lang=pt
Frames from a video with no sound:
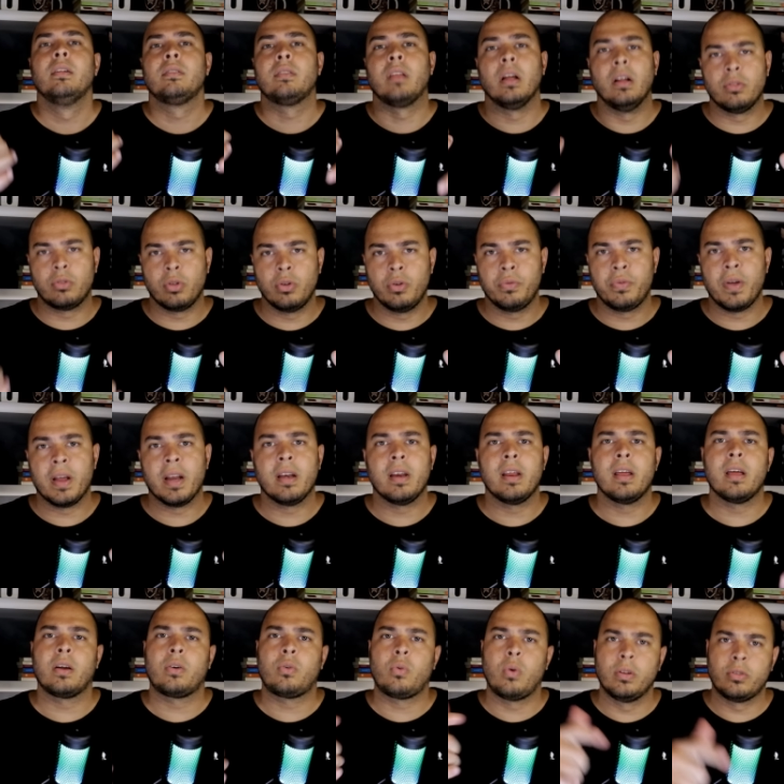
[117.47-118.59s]
tanto do
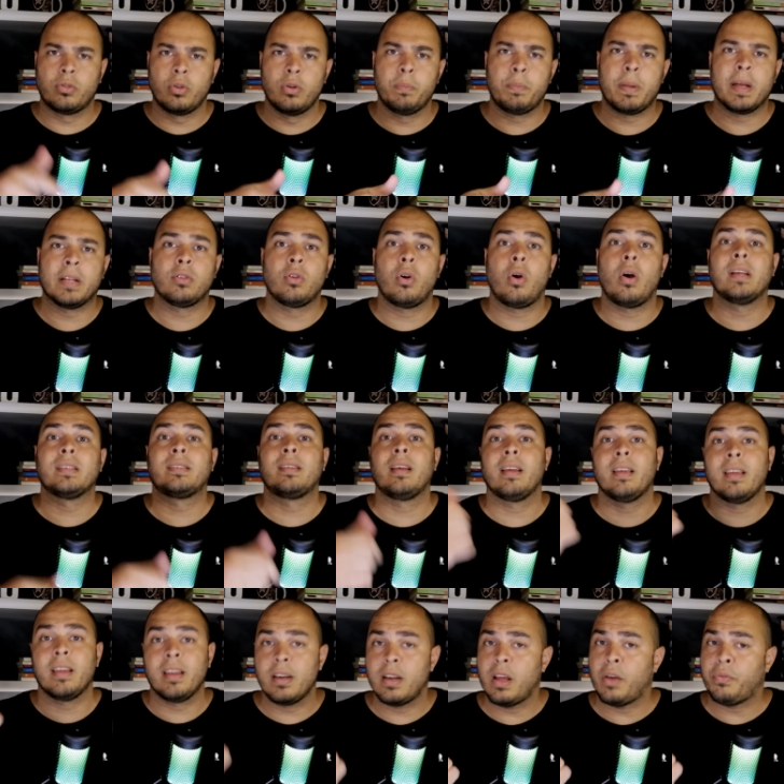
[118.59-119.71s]
Venê quanto do
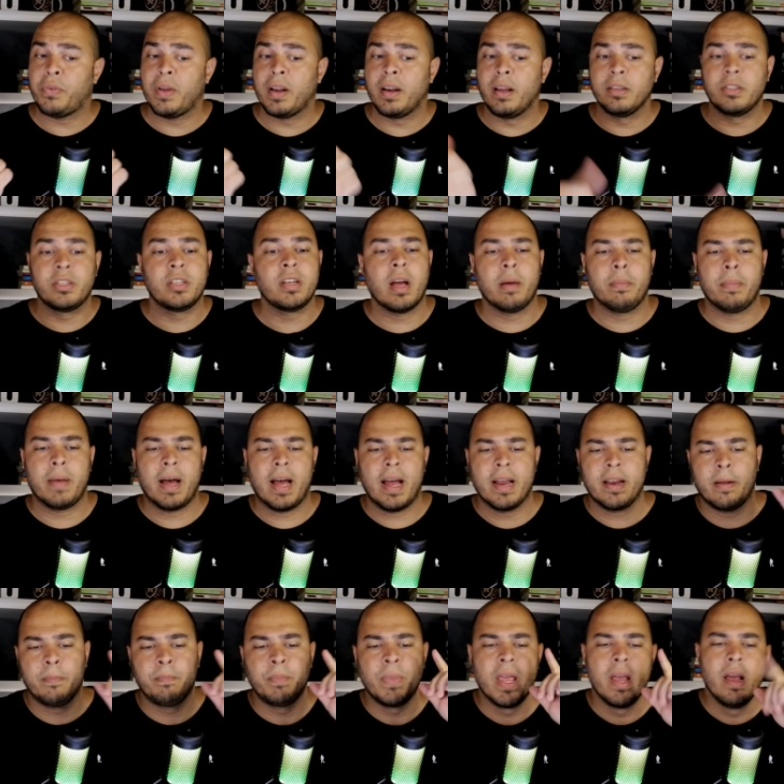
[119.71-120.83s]
Pedrosa e da Fernandinha
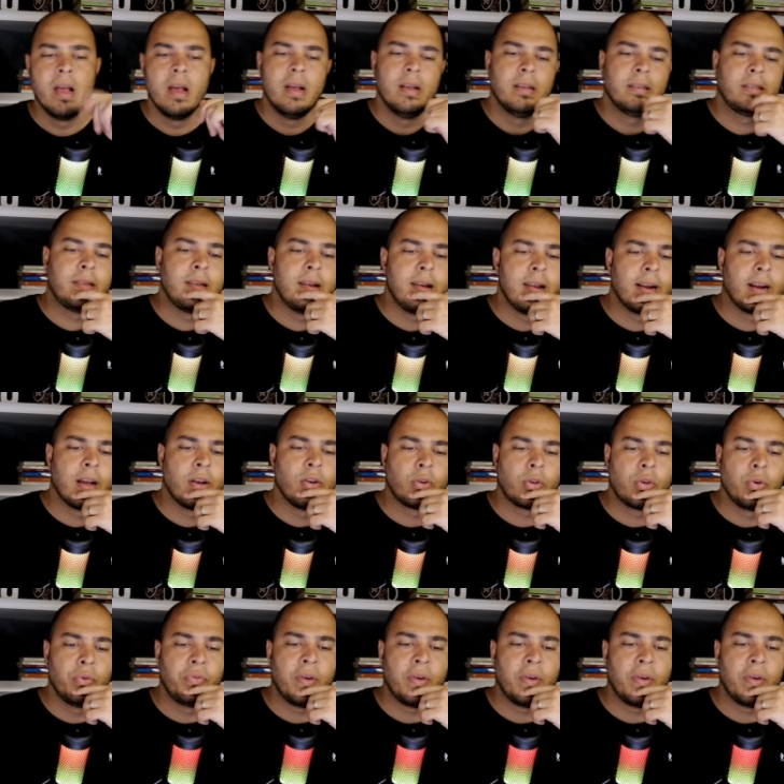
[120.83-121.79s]
Maia. Se liga no que o